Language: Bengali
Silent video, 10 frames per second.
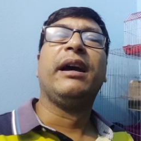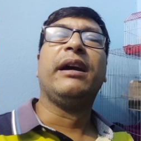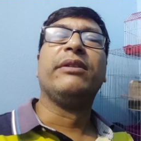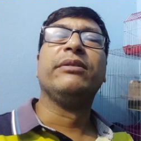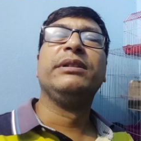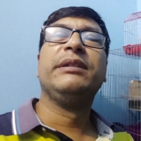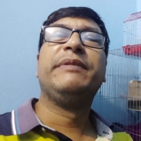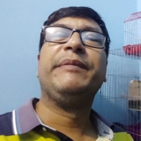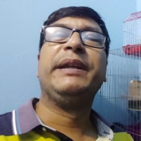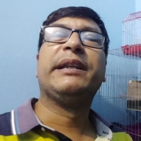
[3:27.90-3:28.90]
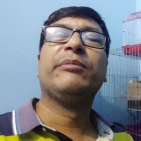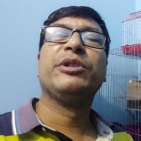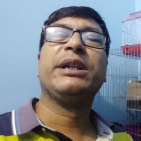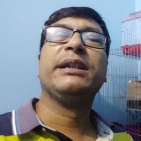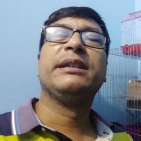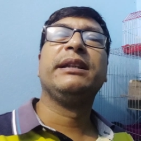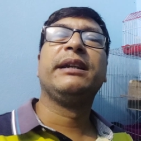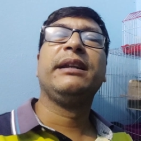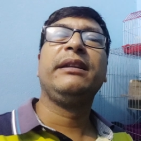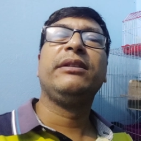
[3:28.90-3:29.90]
আর ওই যে ফিমেলটা বসে আছে
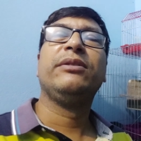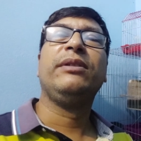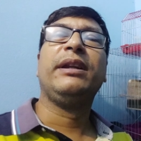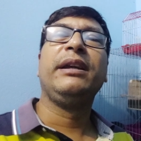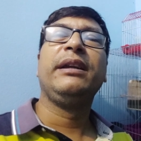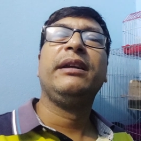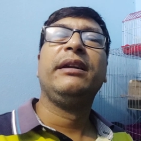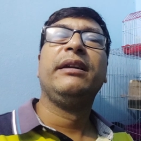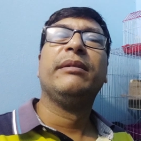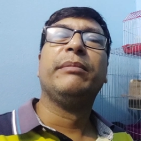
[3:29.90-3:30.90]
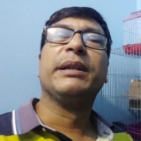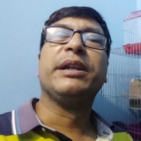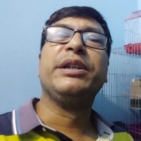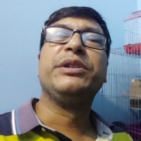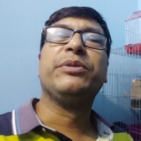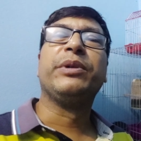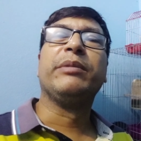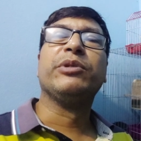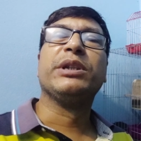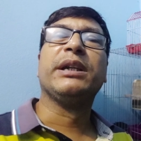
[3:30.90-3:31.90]
দেখেন দোলনায় মাথা নিচু করে
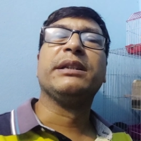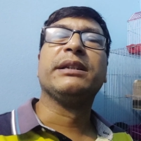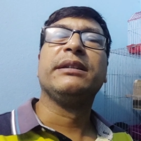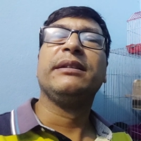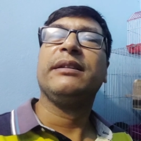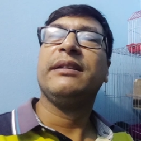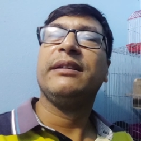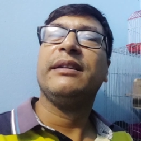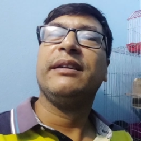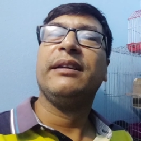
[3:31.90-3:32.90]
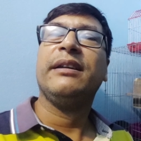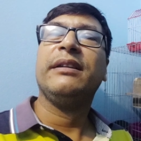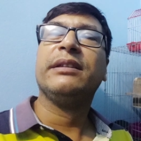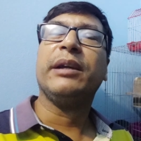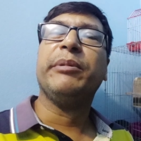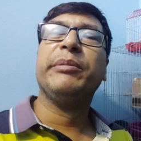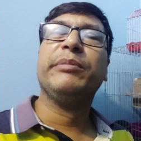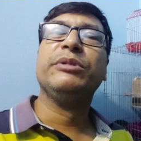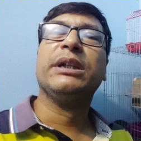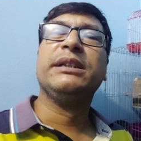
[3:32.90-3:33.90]
বসে আছে তো এভাবে
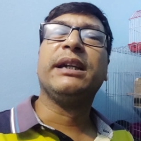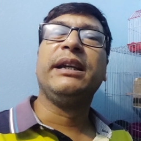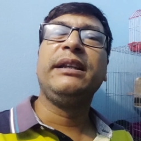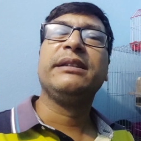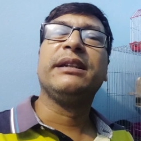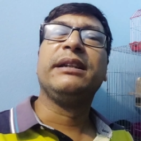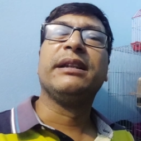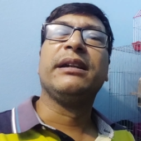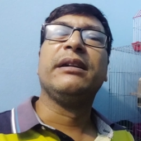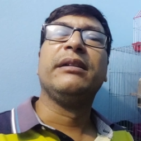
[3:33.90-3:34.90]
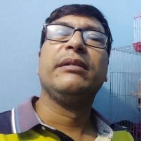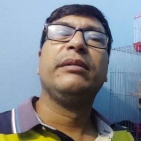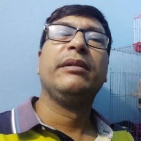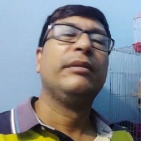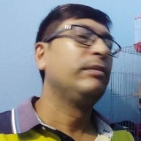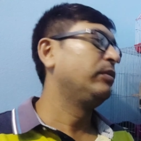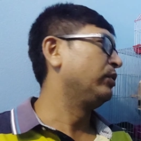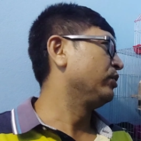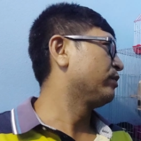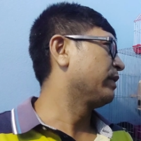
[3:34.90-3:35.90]
বোঝা যায় যে এটা
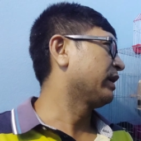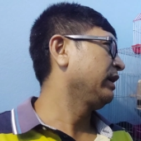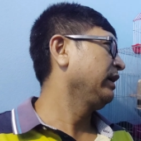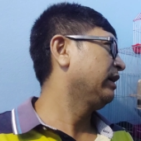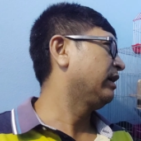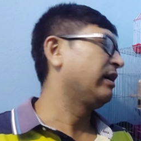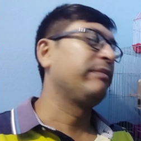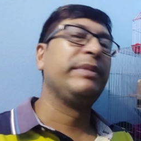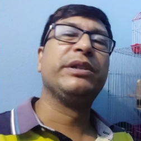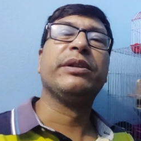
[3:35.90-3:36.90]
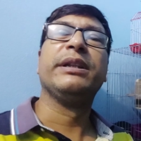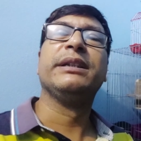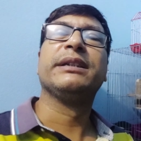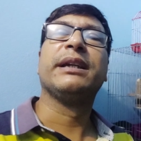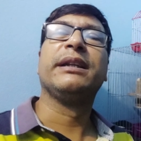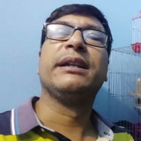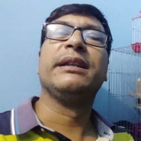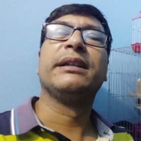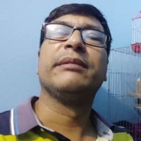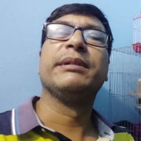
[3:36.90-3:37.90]
পুরুষ পাখি আর পিছনে যে সাদাটা
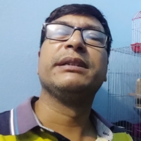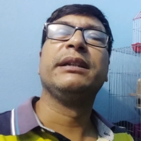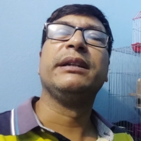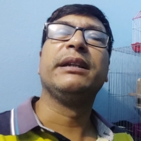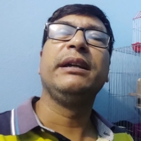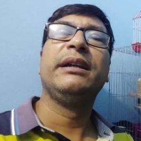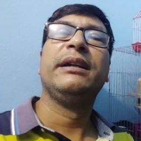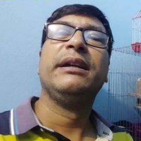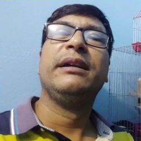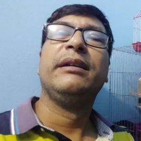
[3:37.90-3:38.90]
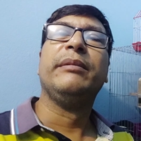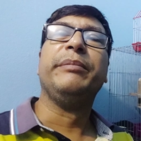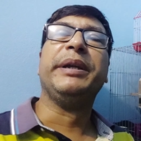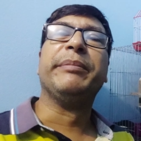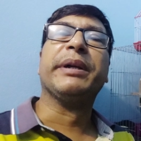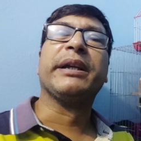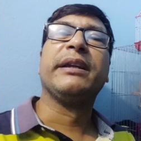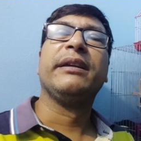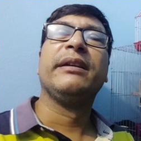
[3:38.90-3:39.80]
দেখতে পাচ্ছেন এটা মেয়ে পাখি